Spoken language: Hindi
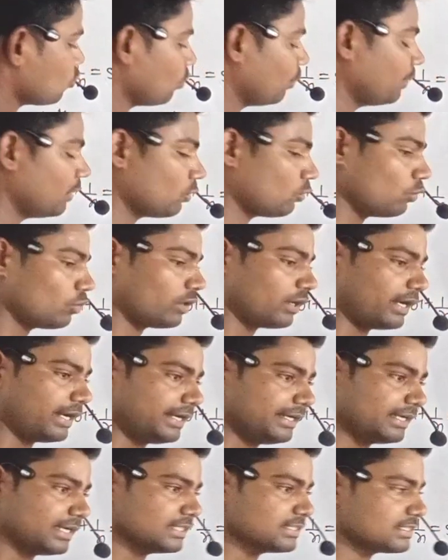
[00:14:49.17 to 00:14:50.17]
दोस्तों बिल्कुल
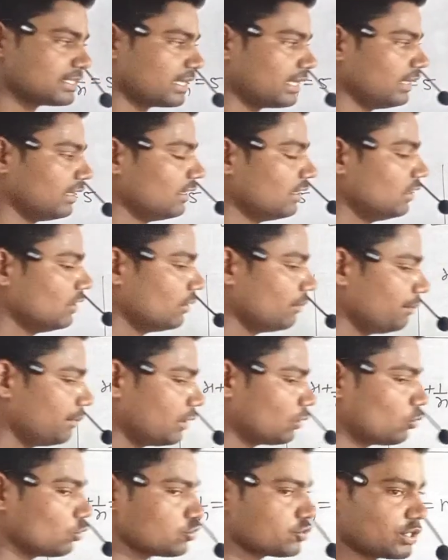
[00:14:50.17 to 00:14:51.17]
करेक्ट आंसर है
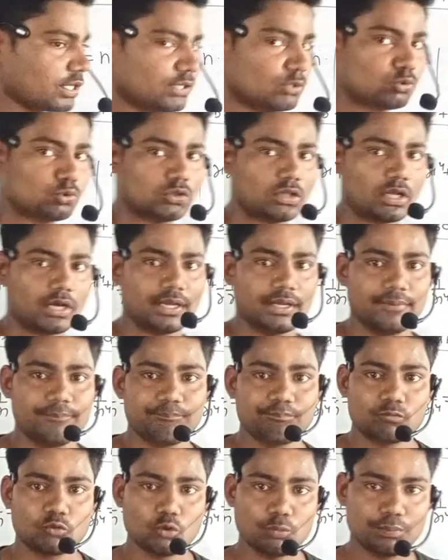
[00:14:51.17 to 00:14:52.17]
बिल्कुल सही उत्तर है
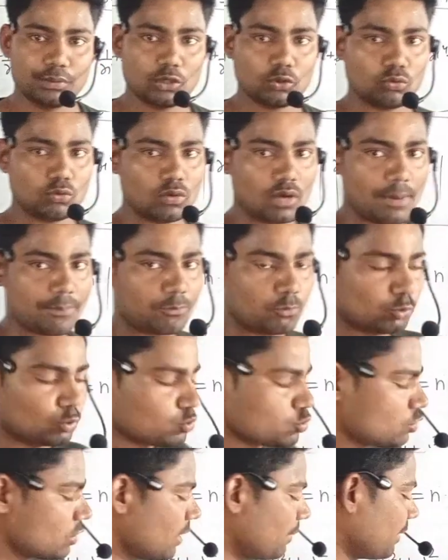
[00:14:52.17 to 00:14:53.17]
तो बिल्कुल आपको
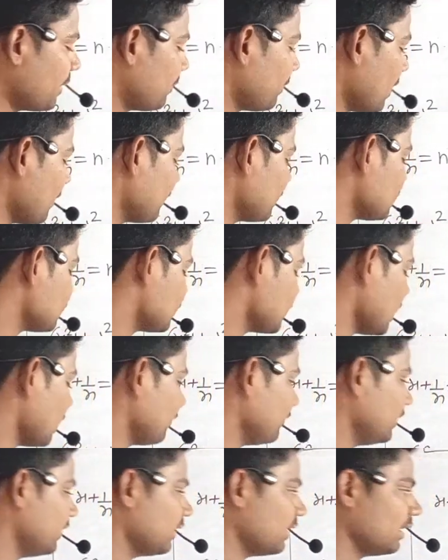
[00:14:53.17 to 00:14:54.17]
दोस्तों यहाँ पर पावर
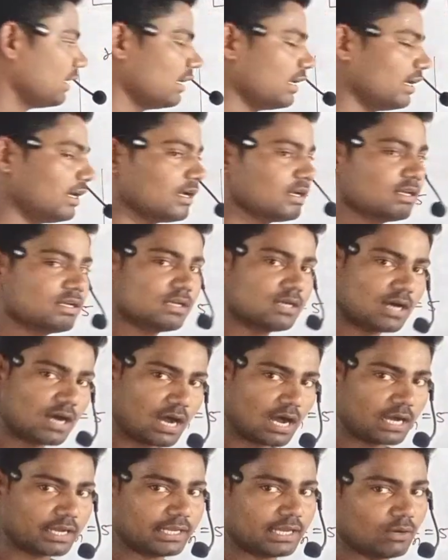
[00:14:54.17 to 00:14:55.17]
चार भी निकालना
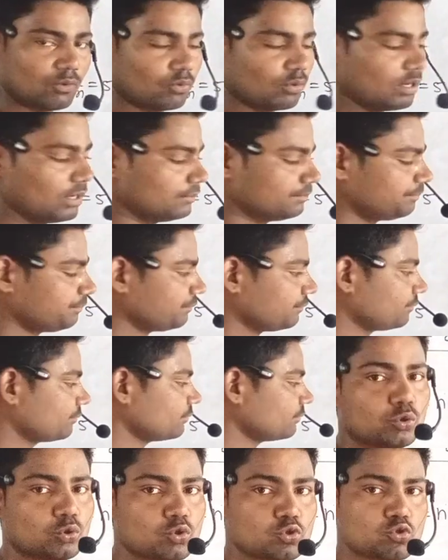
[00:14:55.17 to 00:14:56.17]
आ गया होगा
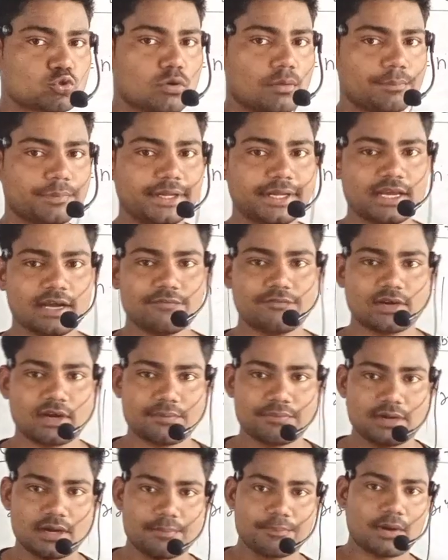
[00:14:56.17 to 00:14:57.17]
तो दोस्तों हमने यहाँ
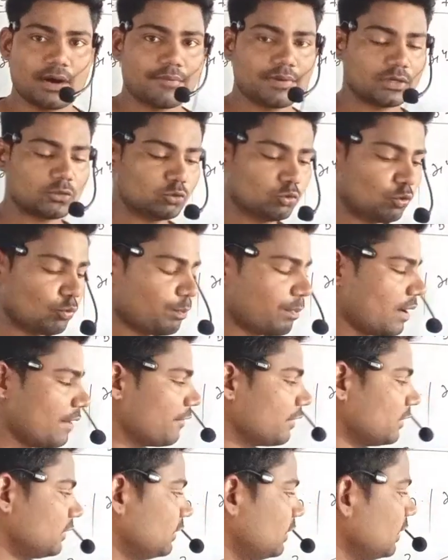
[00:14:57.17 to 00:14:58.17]
पर आपका पावर दो
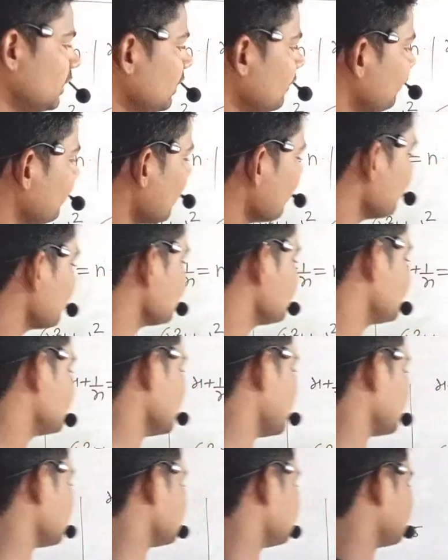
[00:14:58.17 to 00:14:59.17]
पावर तीन पावर
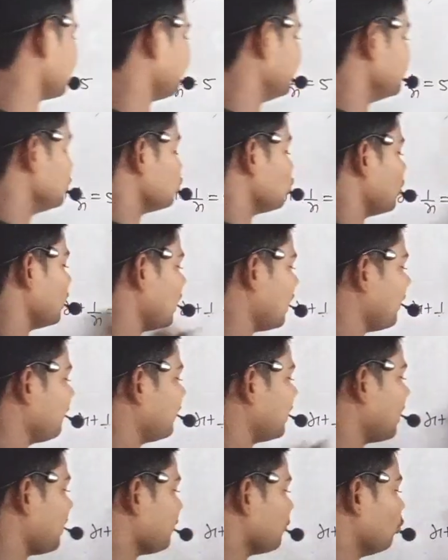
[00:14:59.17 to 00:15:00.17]
चार सभी जो है
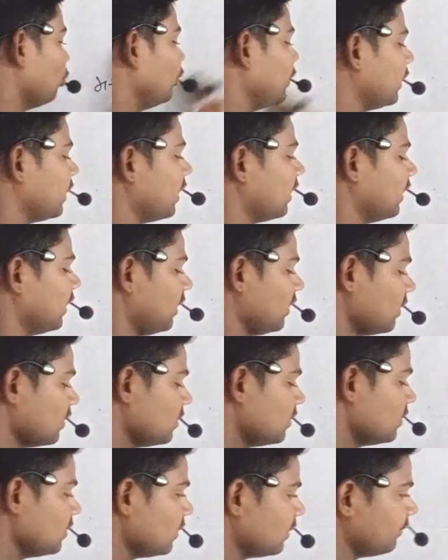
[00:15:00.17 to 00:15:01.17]
यहाँ पर आपको निकालना
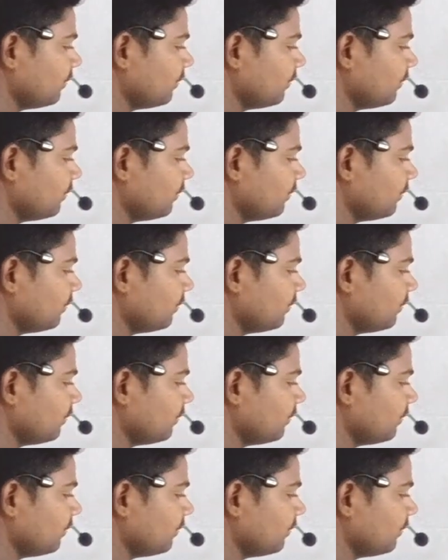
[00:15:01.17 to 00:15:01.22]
